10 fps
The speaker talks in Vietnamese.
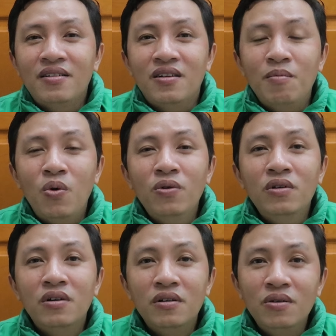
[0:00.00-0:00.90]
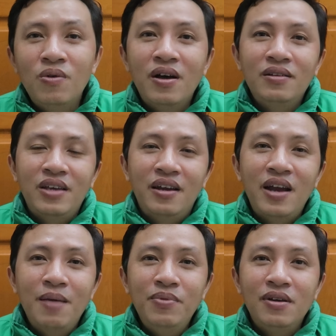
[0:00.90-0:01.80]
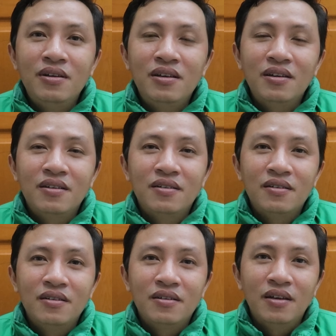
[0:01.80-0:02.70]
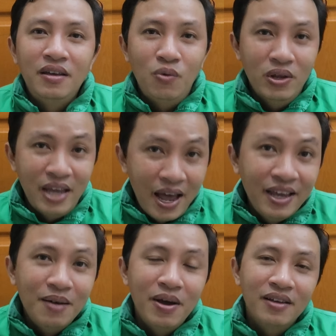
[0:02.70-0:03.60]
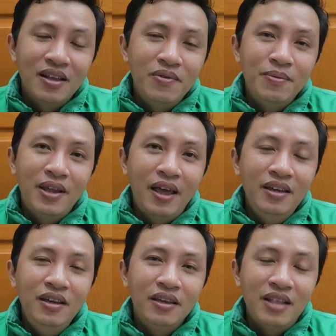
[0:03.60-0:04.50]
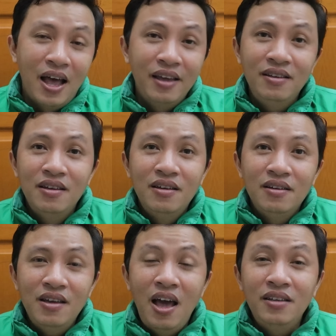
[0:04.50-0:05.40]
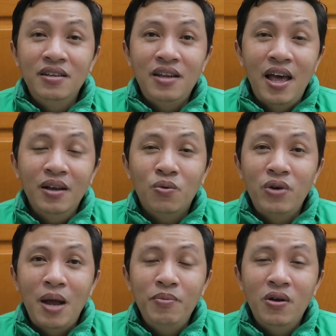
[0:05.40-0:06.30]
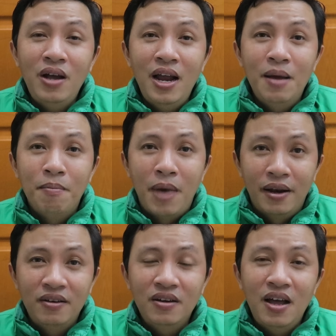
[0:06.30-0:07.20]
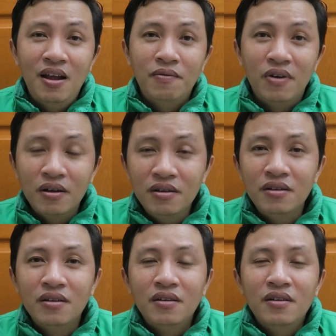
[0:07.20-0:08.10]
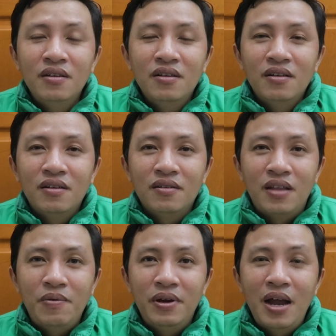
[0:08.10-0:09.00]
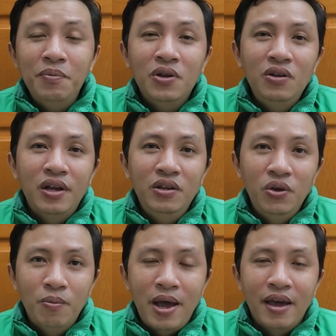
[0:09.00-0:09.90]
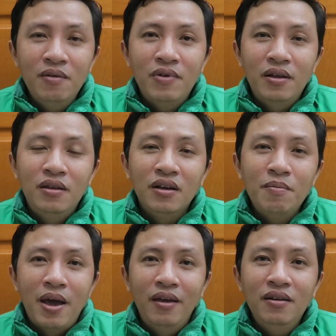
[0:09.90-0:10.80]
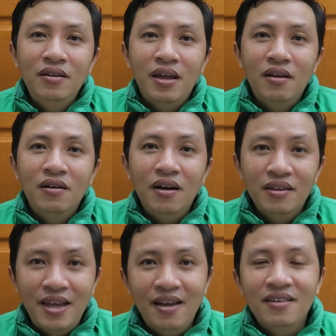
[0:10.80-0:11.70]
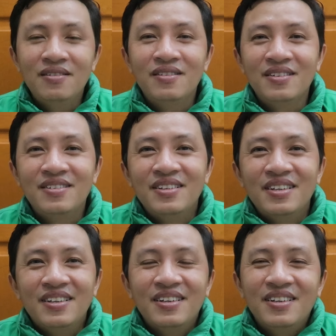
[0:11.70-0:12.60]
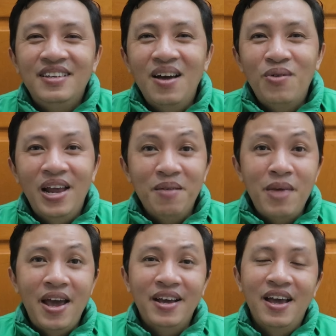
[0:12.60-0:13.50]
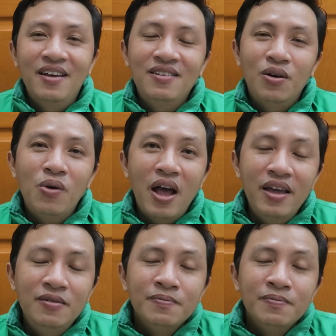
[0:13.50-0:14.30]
có muốn hướng qua chạy Grab thì qua chạy các bạn, tại vì mình thấy hiện tại cái hệ sinh thái của Grab nó khá là mạnh, khá là vững, tại vì Grab kinh doanh nhiều mảng và những cái mảng kinh doanh nó rất là chắc chứ không có lan man ha. Ok,